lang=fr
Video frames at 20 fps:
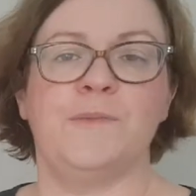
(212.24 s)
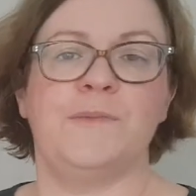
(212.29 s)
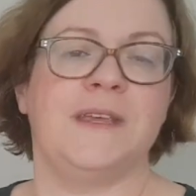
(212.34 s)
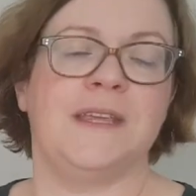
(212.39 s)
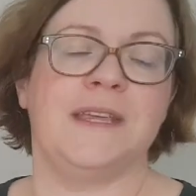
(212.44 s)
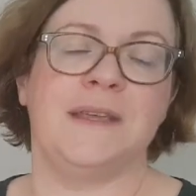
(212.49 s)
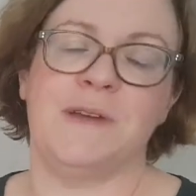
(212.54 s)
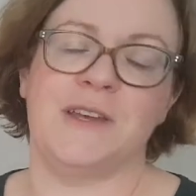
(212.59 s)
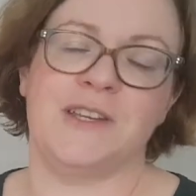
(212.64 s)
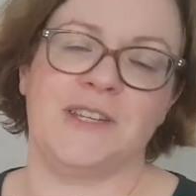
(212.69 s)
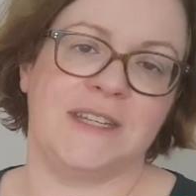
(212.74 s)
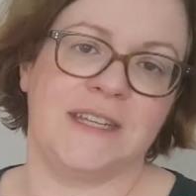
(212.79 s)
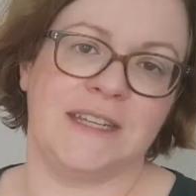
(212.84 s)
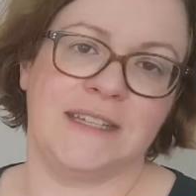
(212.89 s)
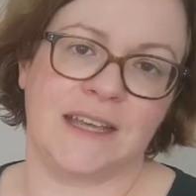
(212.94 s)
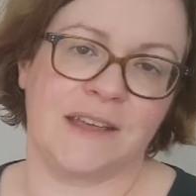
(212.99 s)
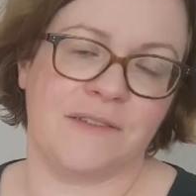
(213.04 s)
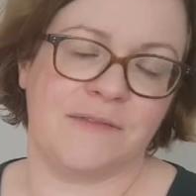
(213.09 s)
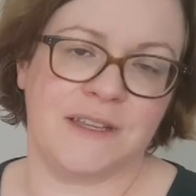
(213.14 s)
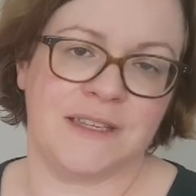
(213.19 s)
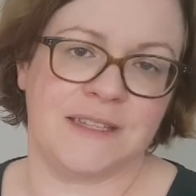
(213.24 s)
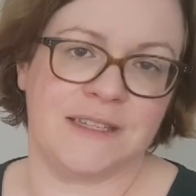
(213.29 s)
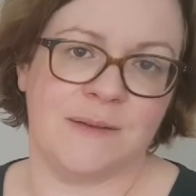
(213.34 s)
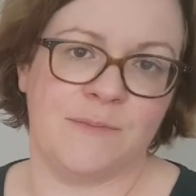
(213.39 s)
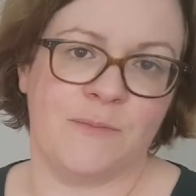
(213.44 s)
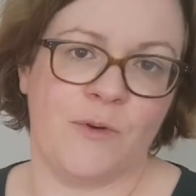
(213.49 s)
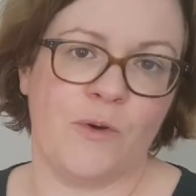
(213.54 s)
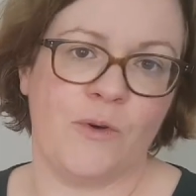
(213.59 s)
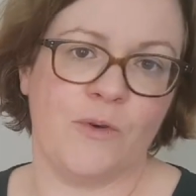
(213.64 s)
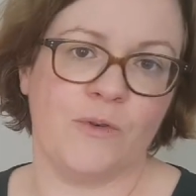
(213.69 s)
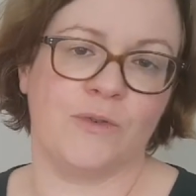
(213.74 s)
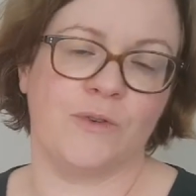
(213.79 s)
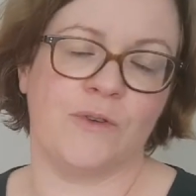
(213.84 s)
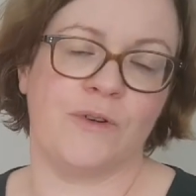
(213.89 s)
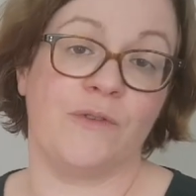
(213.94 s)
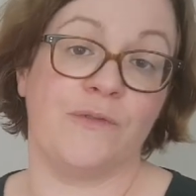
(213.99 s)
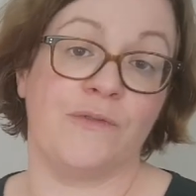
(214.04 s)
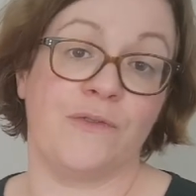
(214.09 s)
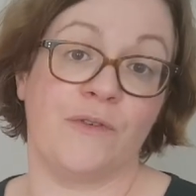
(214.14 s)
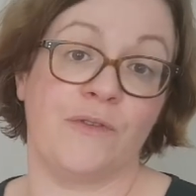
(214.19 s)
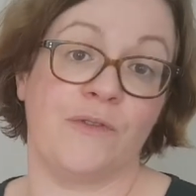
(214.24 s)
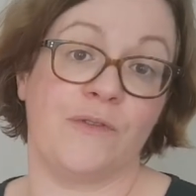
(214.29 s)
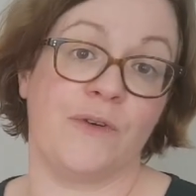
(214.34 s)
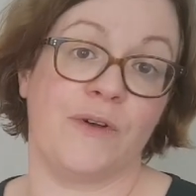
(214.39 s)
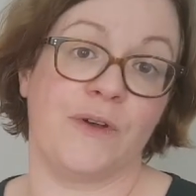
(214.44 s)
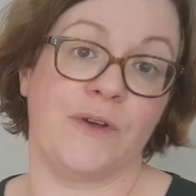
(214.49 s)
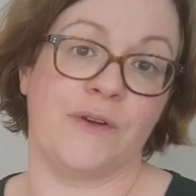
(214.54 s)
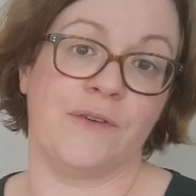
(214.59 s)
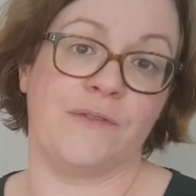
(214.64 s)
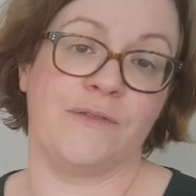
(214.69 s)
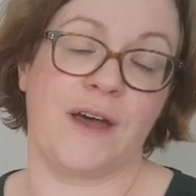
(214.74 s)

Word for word: imaginer très facilement que l'enfant euh,